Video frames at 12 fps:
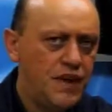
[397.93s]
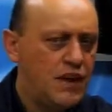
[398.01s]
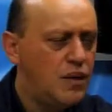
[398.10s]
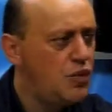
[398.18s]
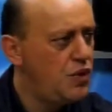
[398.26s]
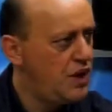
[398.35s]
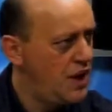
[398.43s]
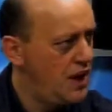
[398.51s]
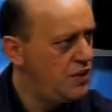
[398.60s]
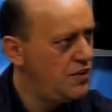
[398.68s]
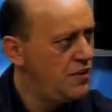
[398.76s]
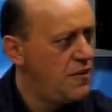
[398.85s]
tiene muy
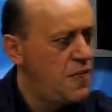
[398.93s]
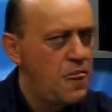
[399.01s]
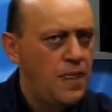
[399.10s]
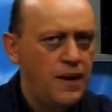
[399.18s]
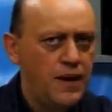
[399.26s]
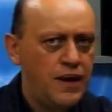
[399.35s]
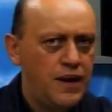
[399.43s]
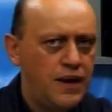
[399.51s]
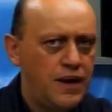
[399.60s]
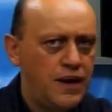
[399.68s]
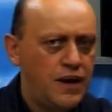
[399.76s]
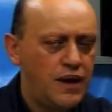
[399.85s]
claro
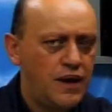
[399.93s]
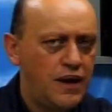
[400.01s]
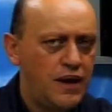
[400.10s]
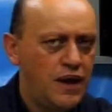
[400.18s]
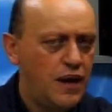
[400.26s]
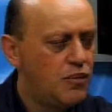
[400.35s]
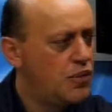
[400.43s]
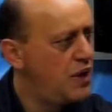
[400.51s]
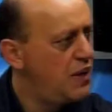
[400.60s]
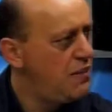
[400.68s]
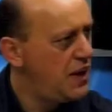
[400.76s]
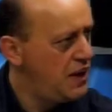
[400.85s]
eh, que el por
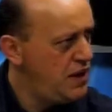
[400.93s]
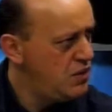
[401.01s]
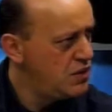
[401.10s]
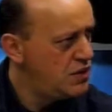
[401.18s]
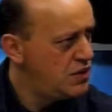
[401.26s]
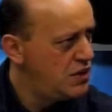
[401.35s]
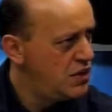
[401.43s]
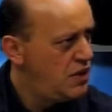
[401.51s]
qué perdimos,